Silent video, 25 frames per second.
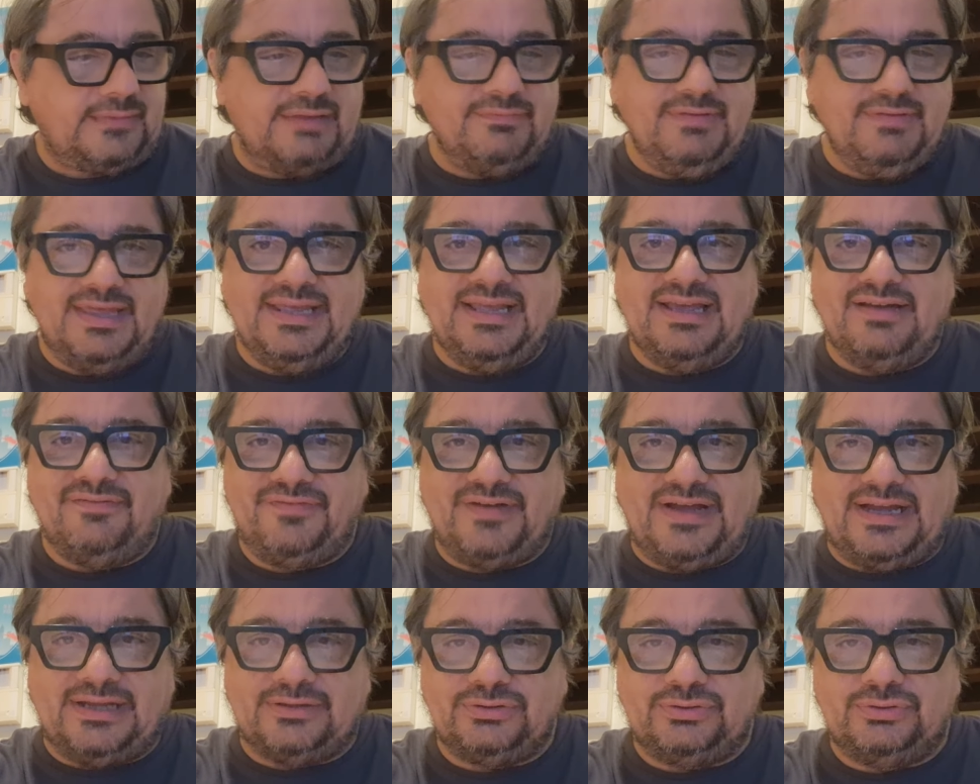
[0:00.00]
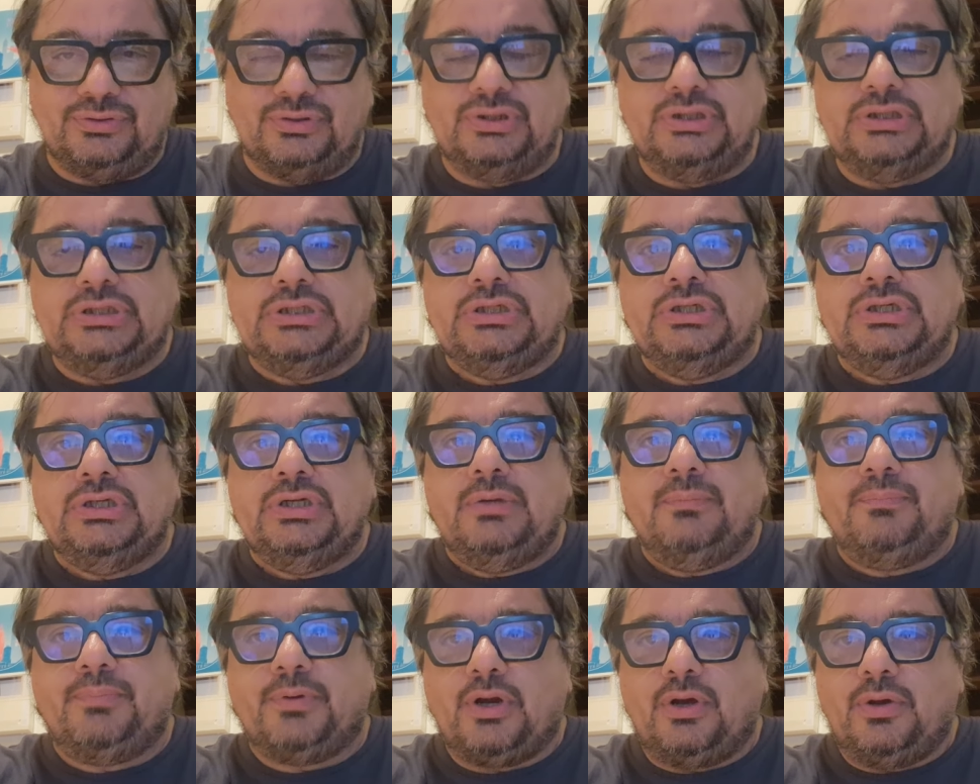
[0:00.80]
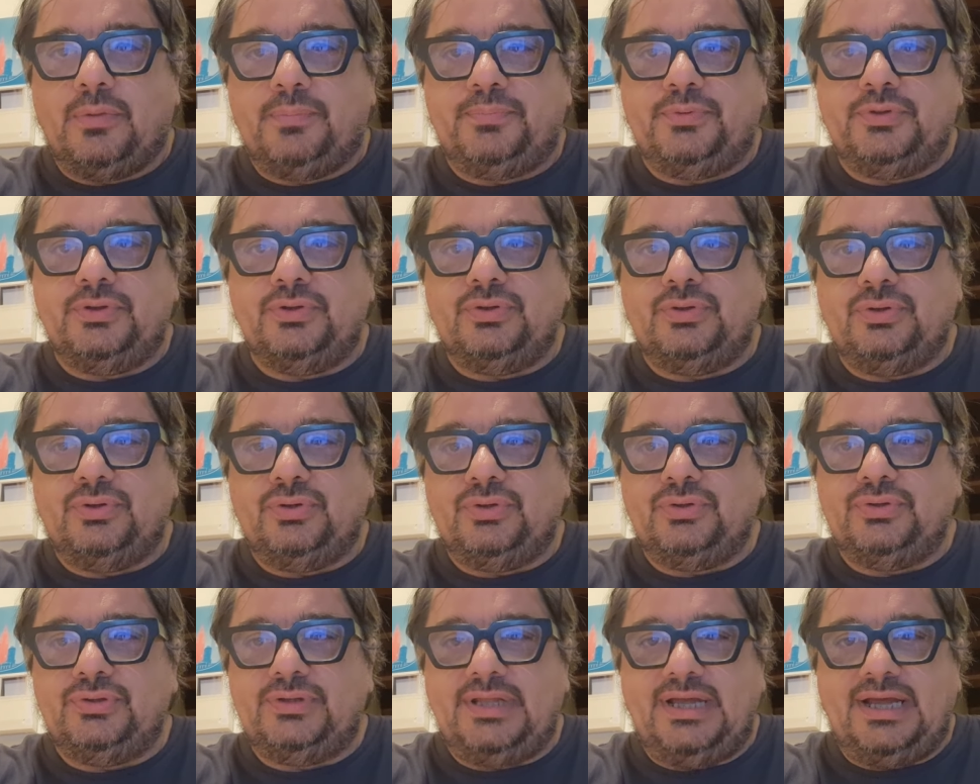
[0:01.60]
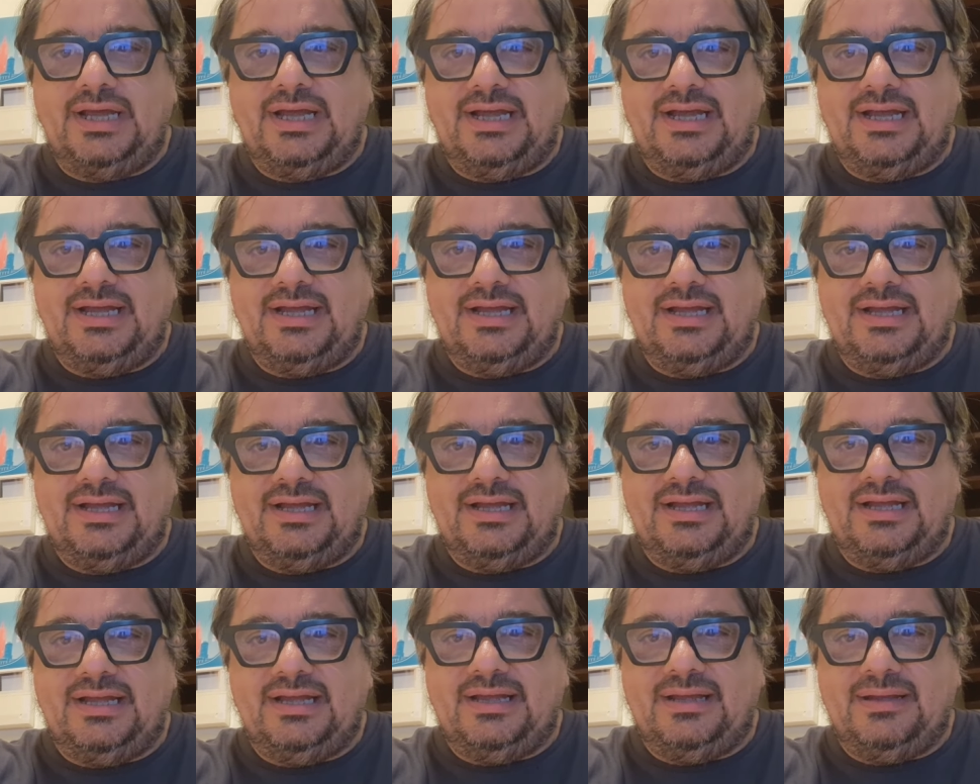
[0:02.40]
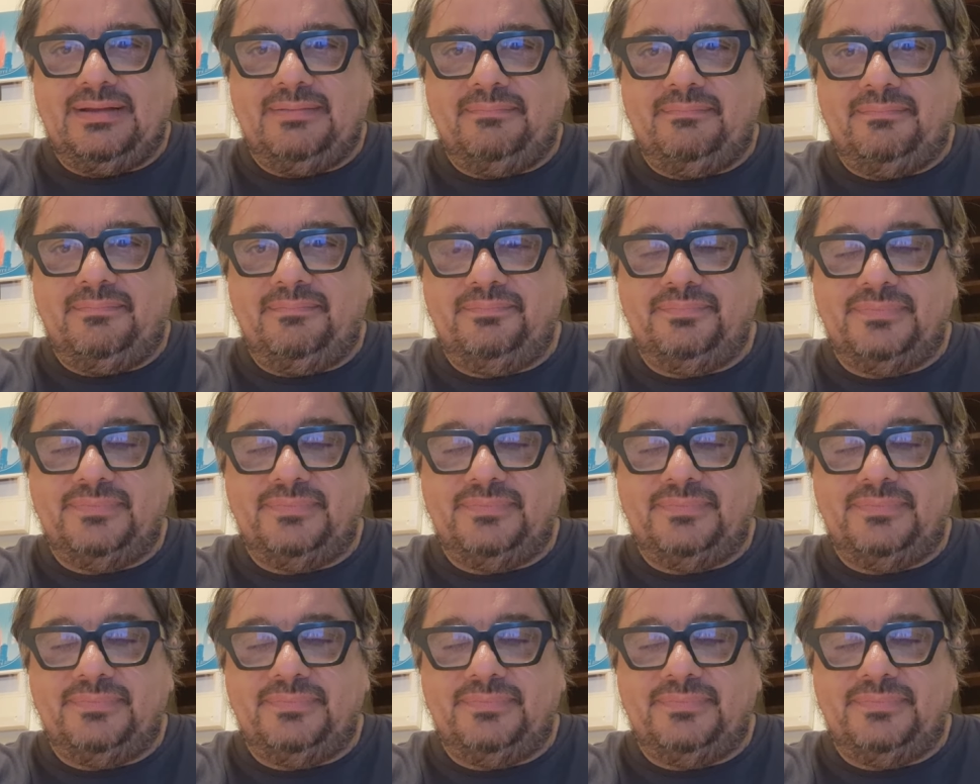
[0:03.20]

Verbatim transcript: venga fatto proprio da,